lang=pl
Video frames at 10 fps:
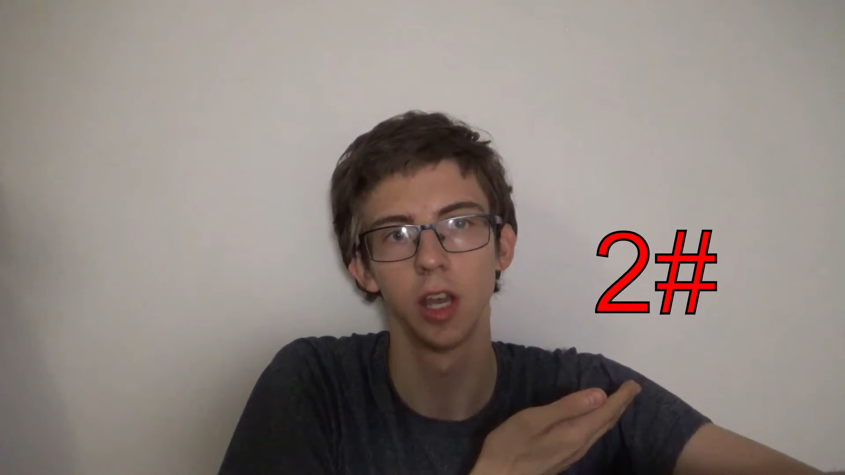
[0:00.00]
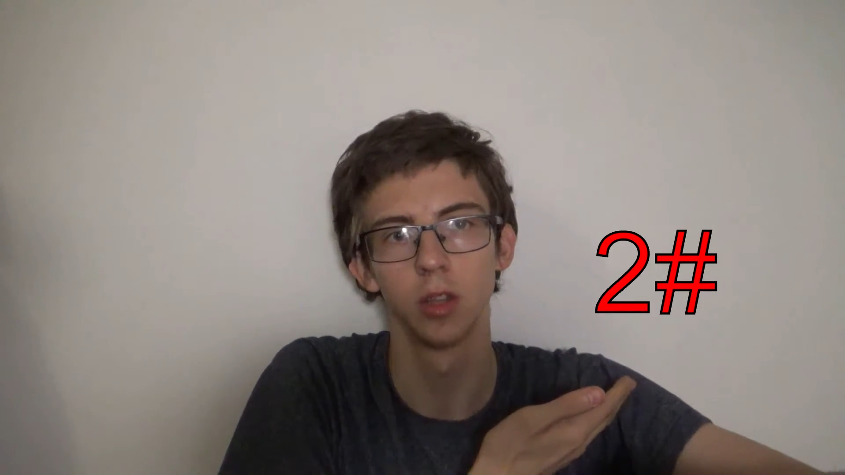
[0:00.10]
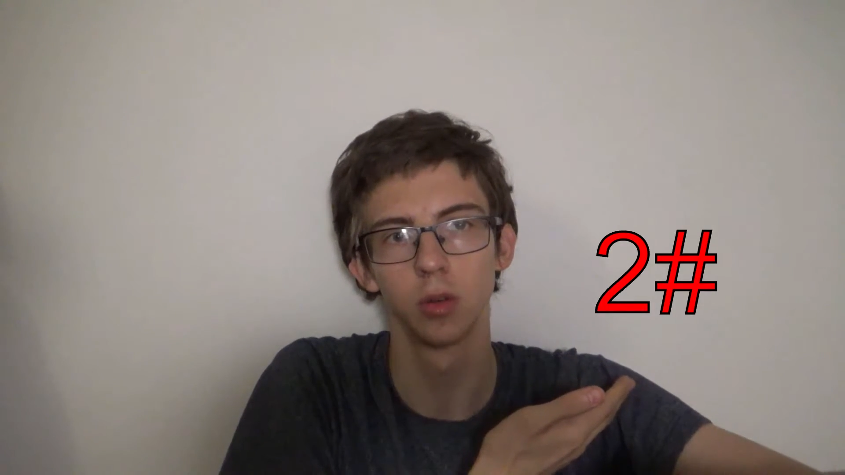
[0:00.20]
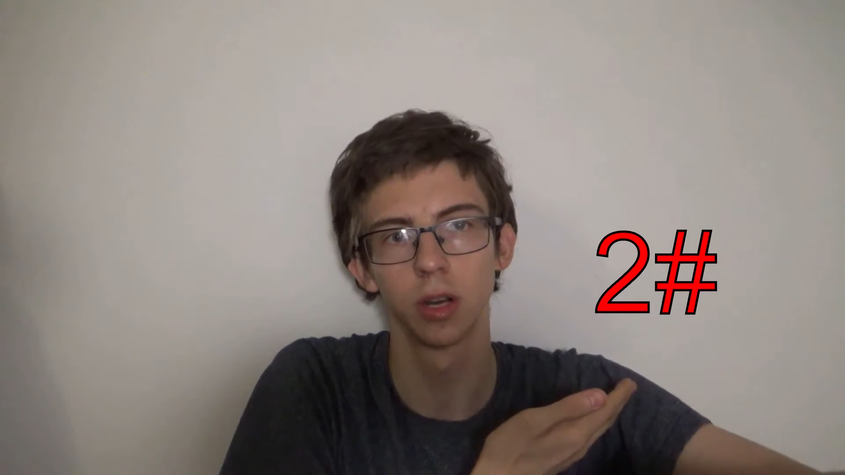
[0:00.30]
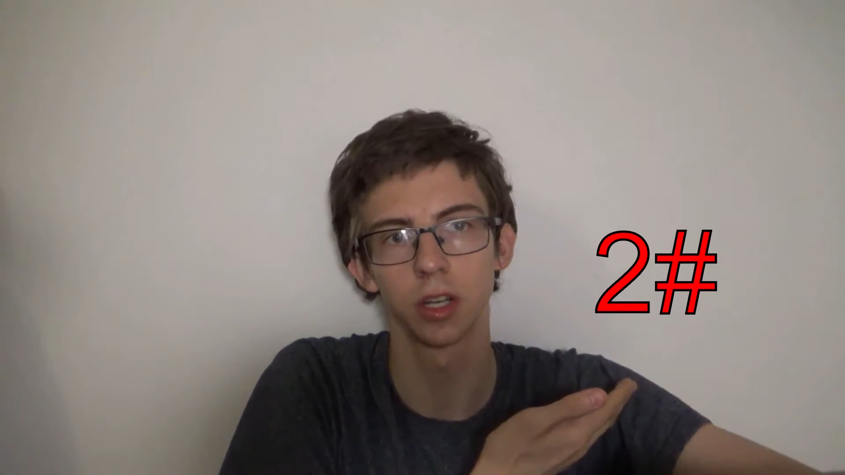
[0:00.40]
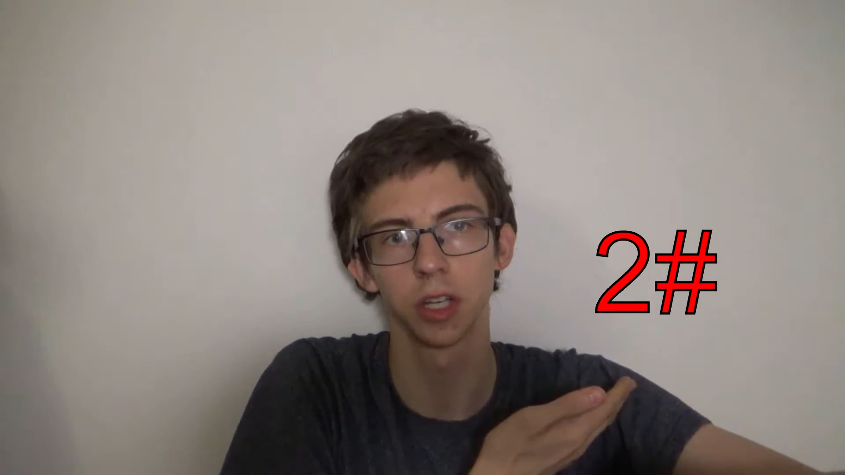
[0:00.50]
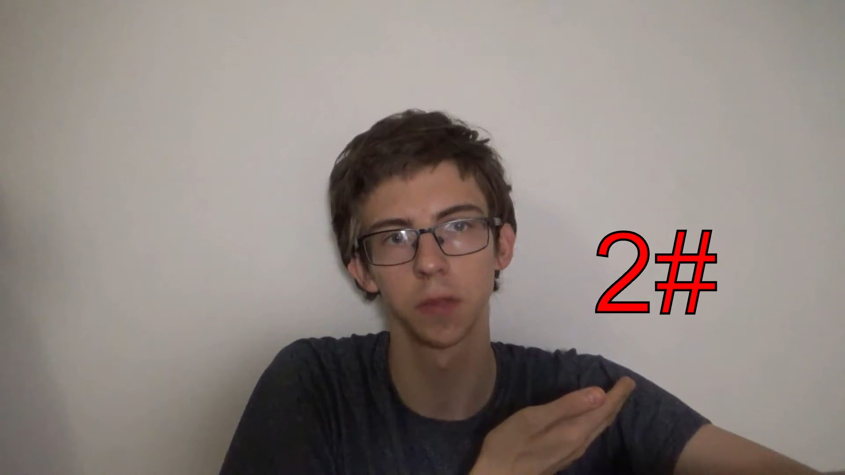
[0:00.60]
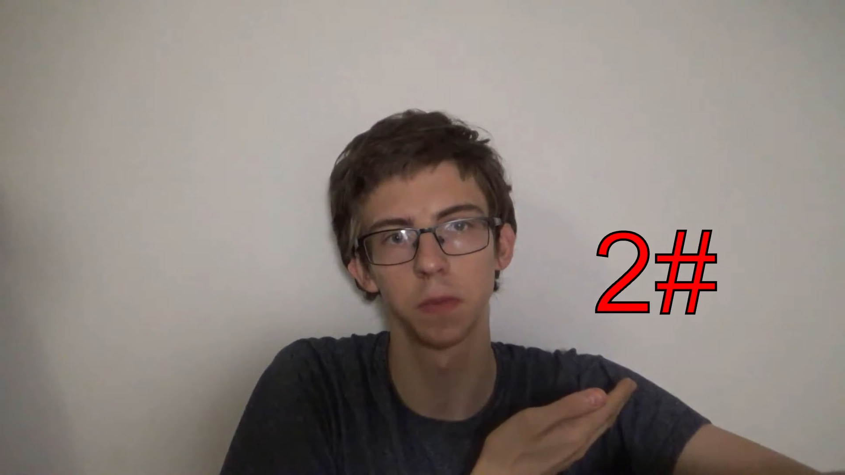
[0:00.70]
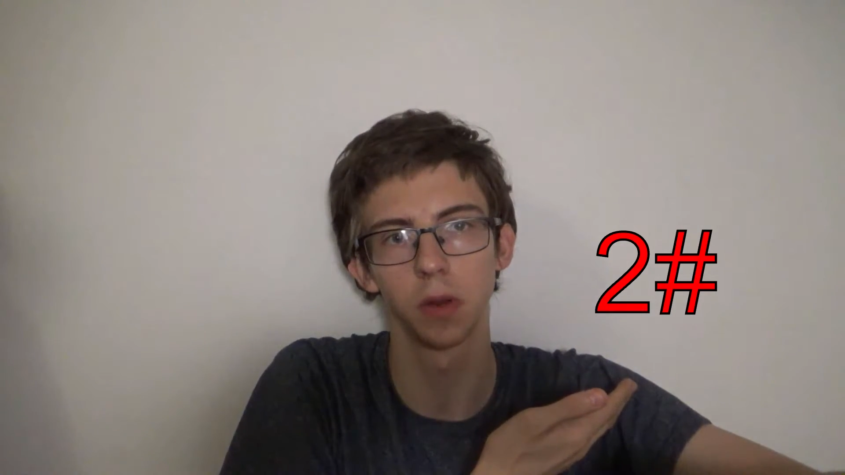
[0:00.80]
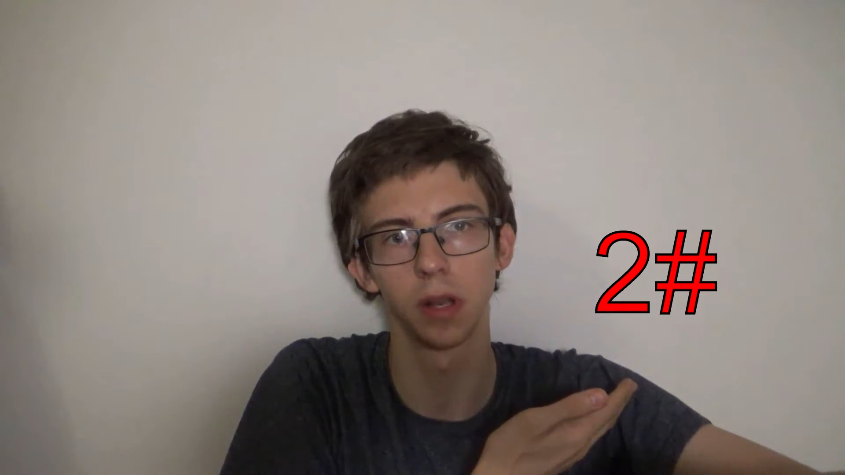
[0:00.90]
Druga część
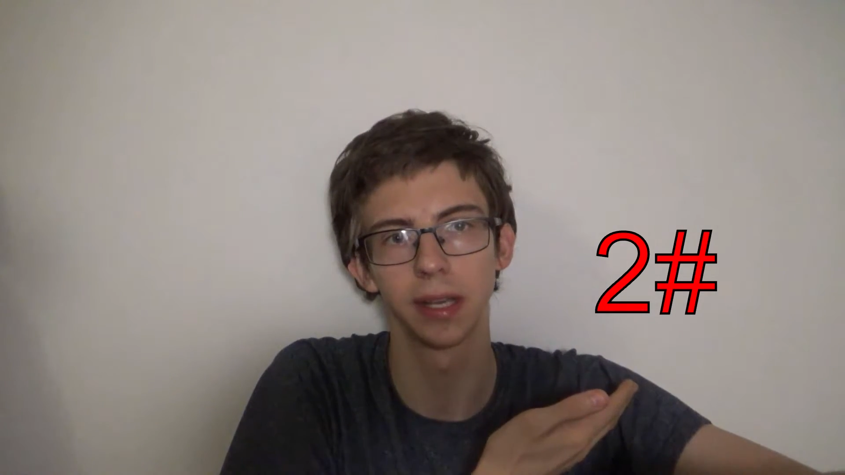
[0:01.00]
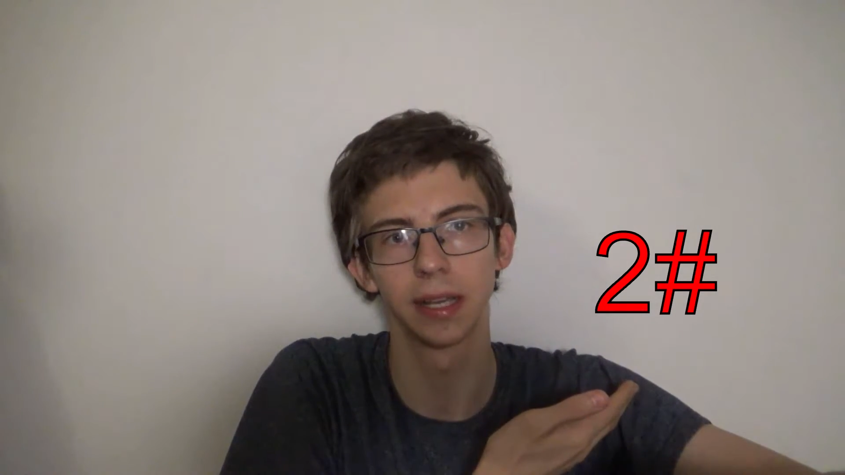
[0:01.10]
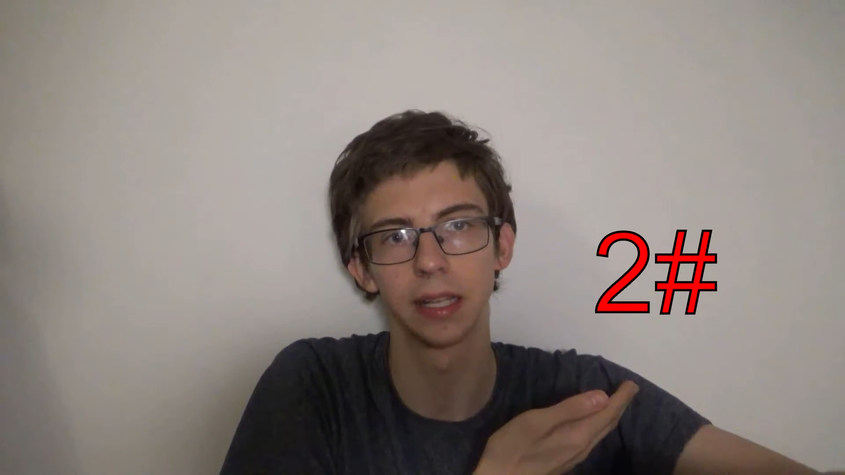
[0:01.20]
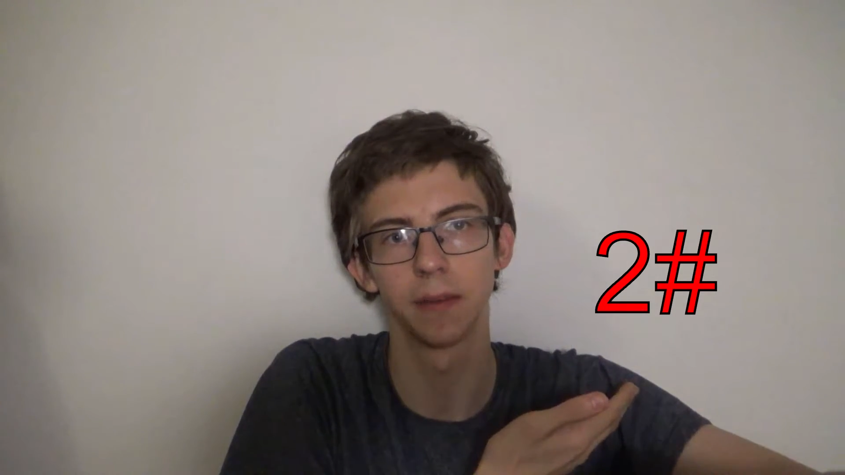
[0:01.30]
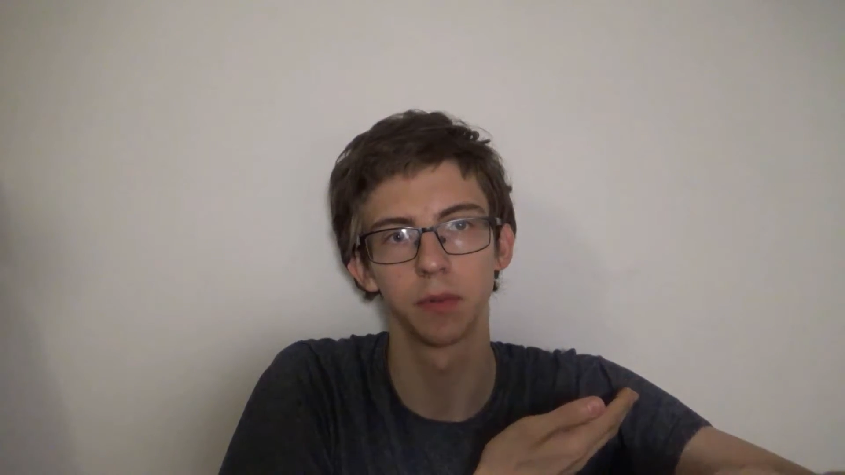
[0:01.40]
polega na